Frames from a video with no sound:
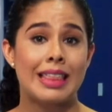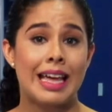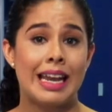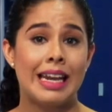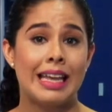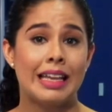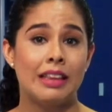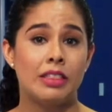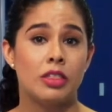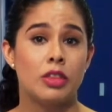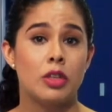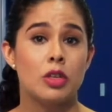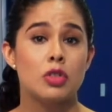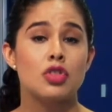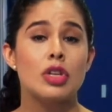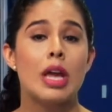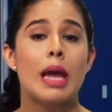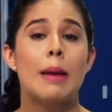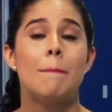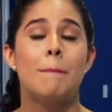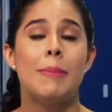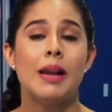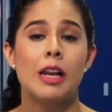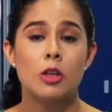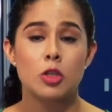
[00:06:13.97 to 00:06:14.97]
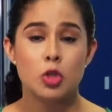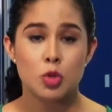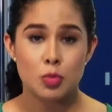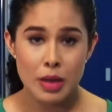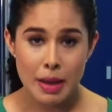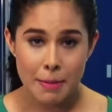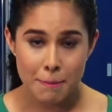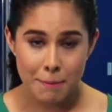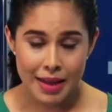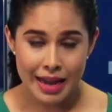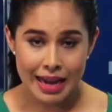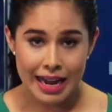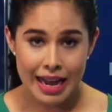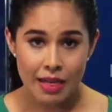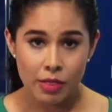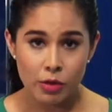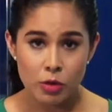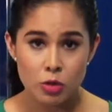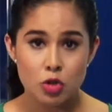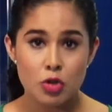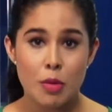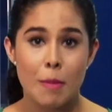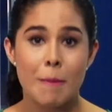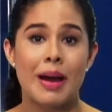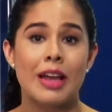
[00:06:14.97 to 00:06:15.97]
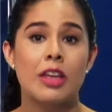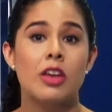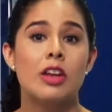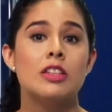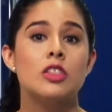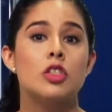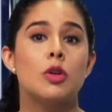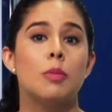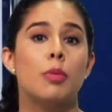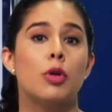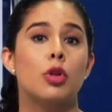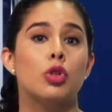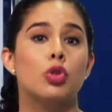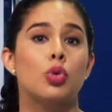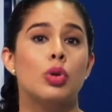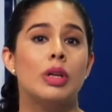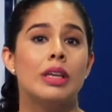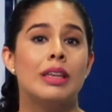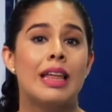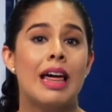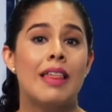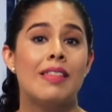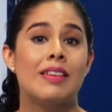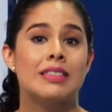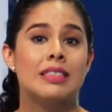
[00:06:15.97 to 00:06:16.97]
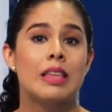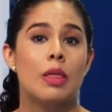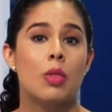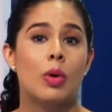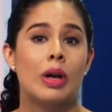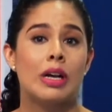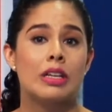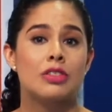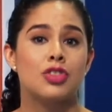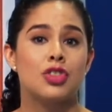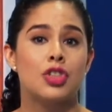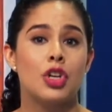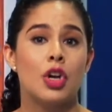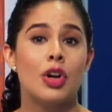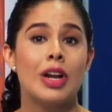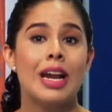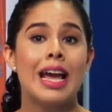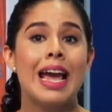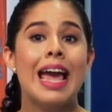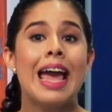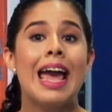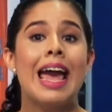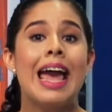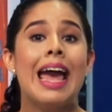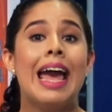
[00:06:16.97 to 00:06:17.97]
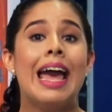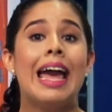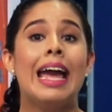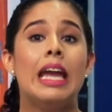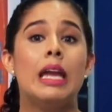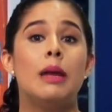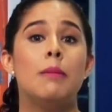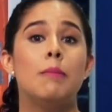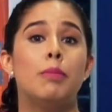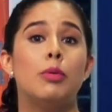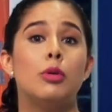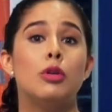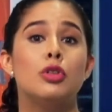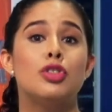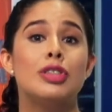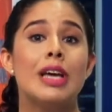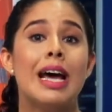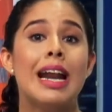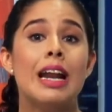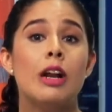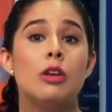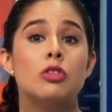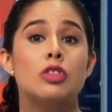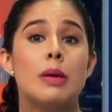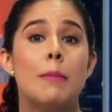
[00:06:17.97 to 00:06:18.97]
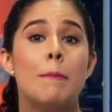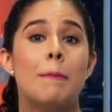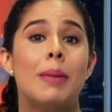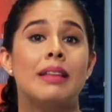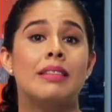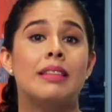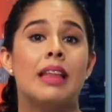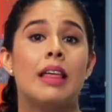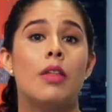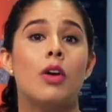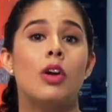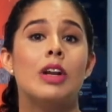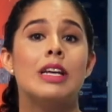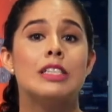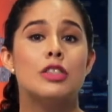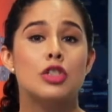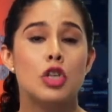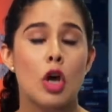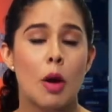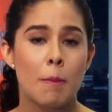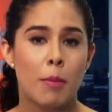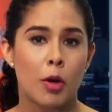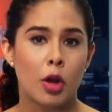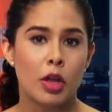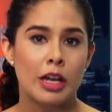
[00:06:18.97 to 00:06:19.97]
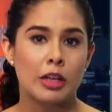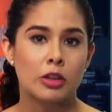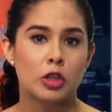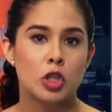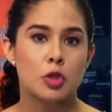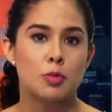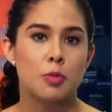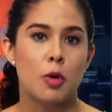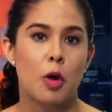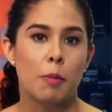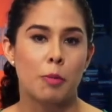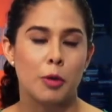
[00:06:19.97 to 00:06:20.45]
de talentos, empleos bien pagados, mayores oportunidades de educación e impulsar a los emprendedores con proyectos